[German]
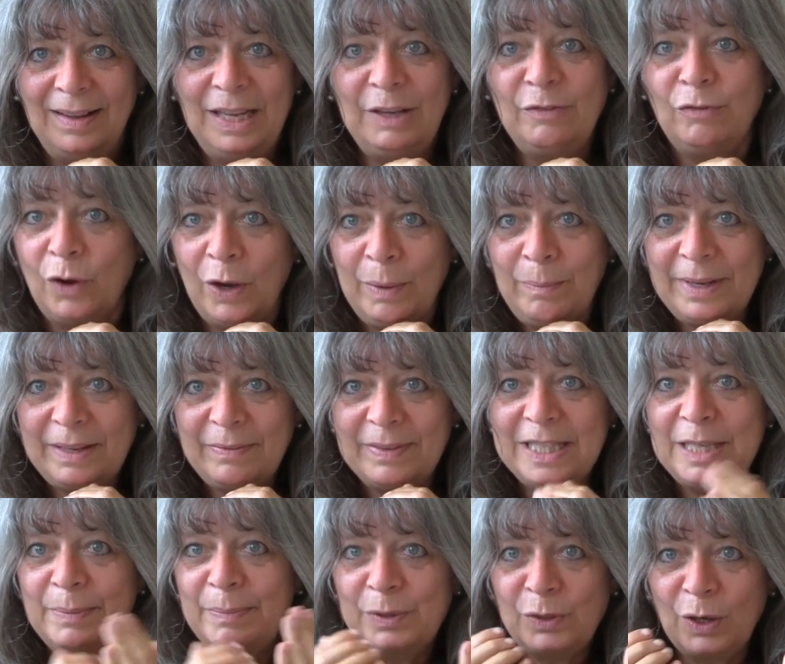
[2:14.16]
Ich freue mich,
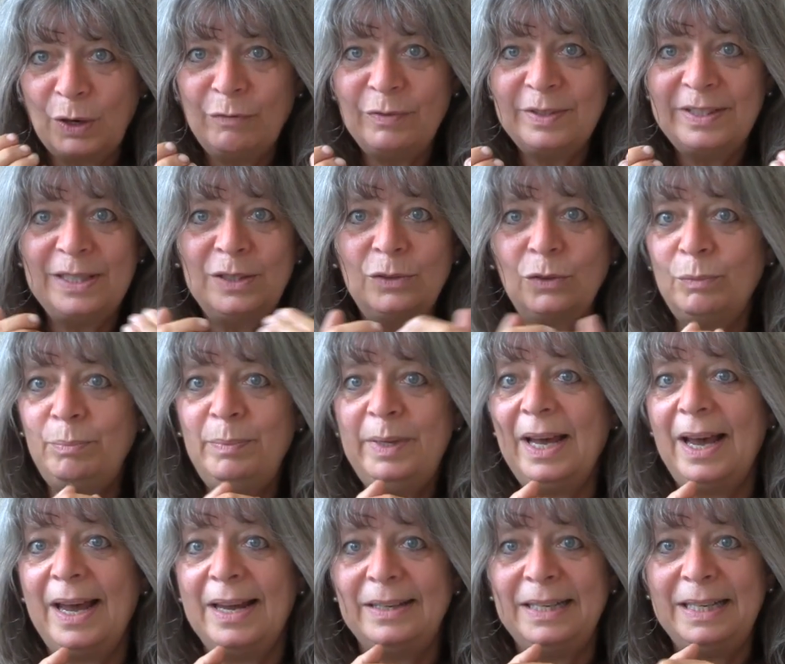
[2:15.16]
wenn Sie betroffen sind und
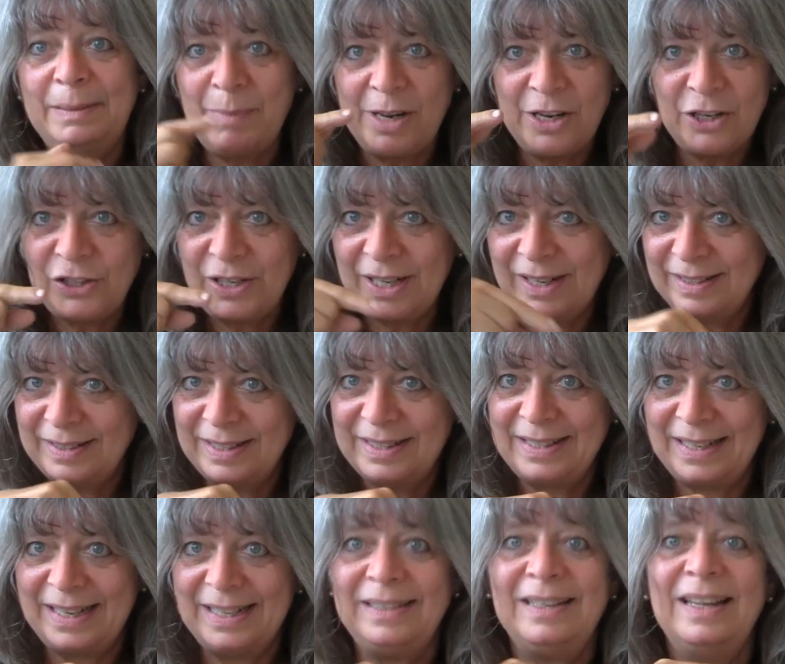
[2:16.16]
mir ein E-Mail schicken. Sie
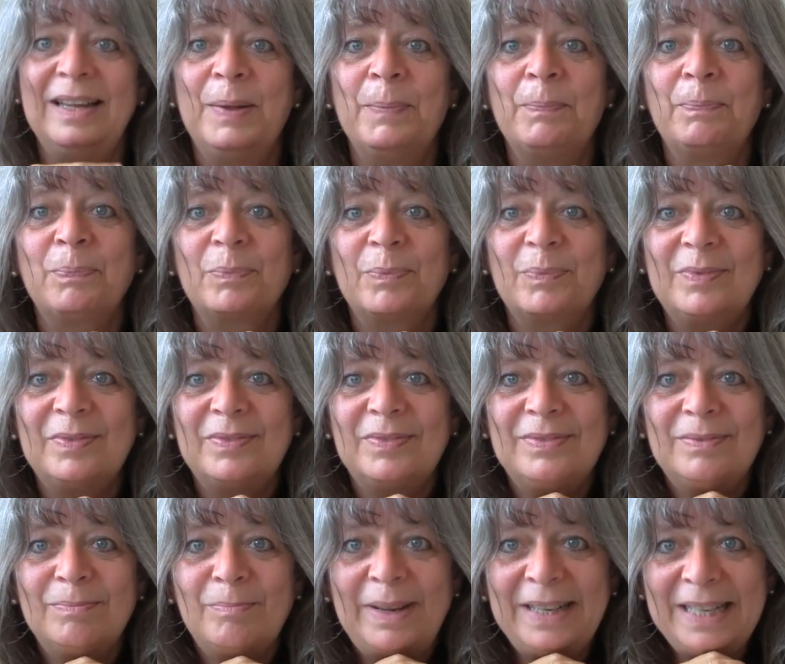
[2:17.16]
sehen
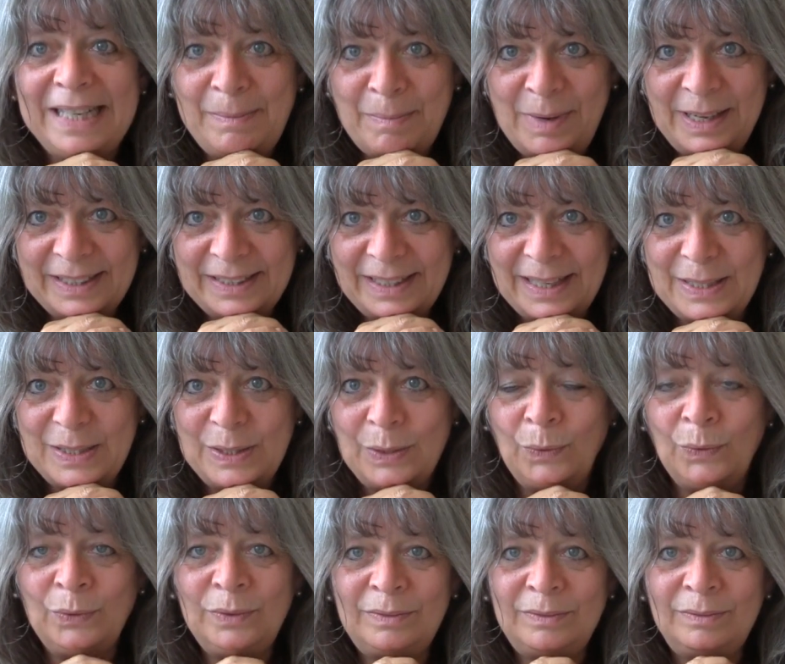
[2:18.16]
meine
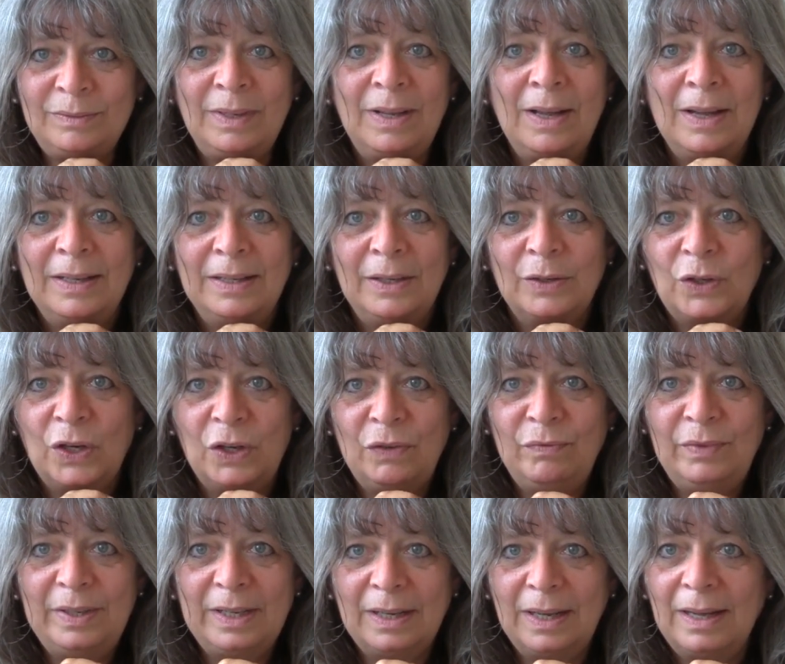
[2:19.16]
E-Mail-Adresse unten. Dann
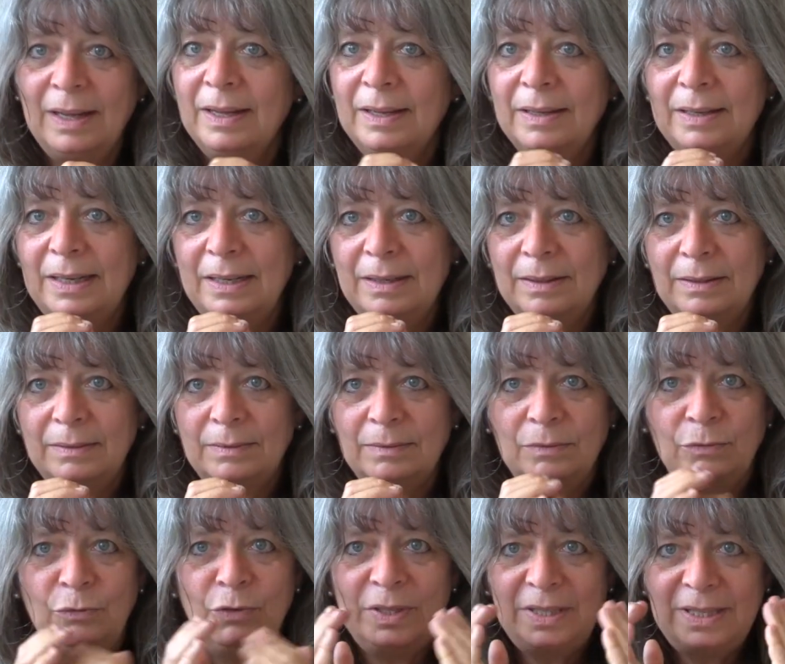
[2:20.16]
können wir
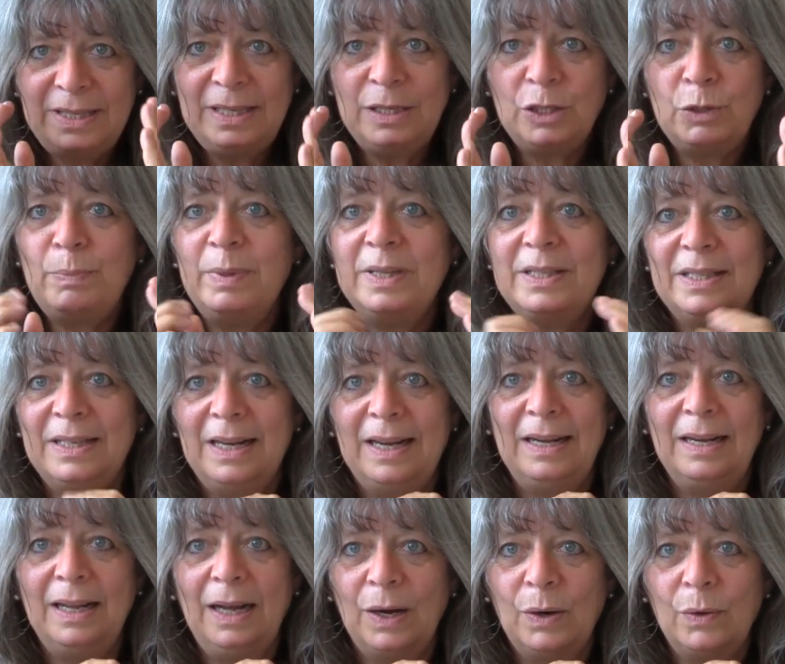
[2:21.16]
für Sie
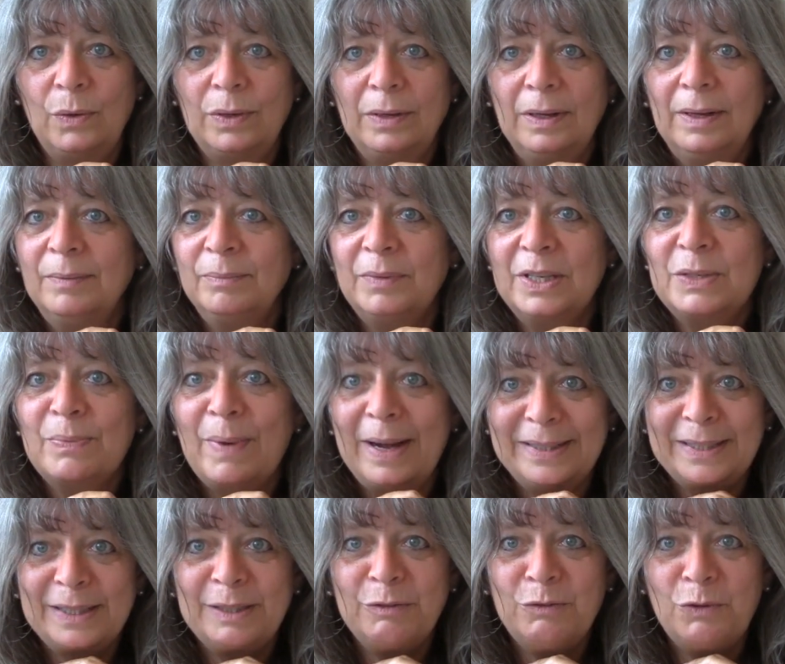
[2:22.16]
speziell auch das
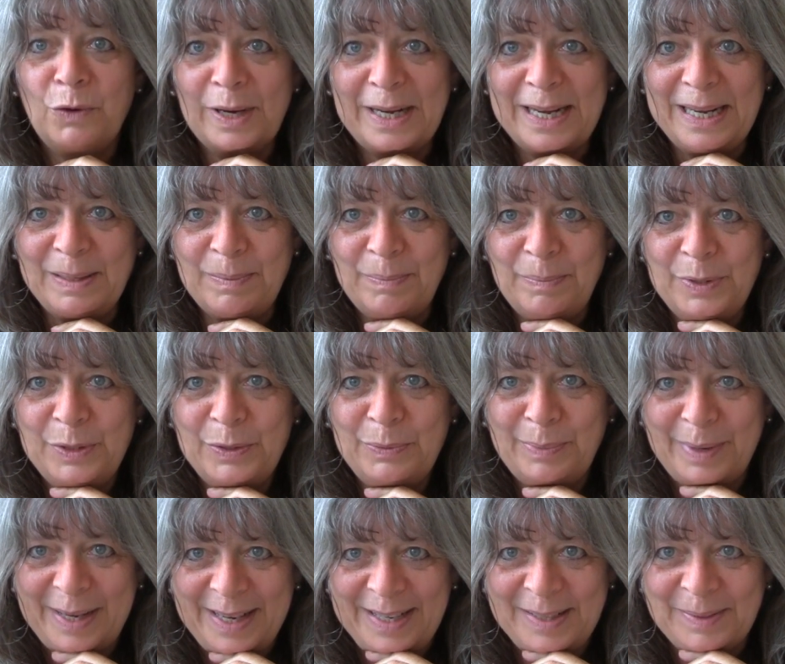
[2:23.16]
weitere Vorgehen
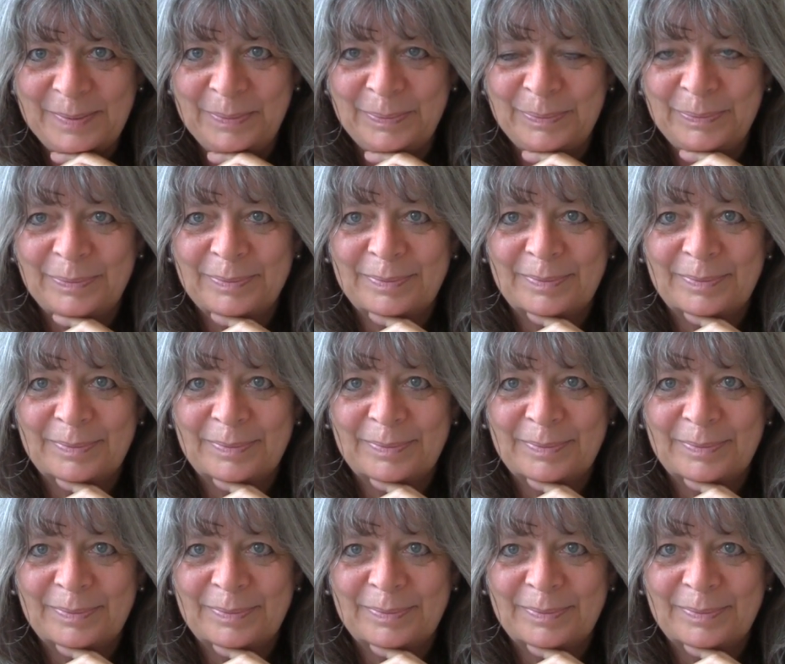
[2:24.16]
besprechen.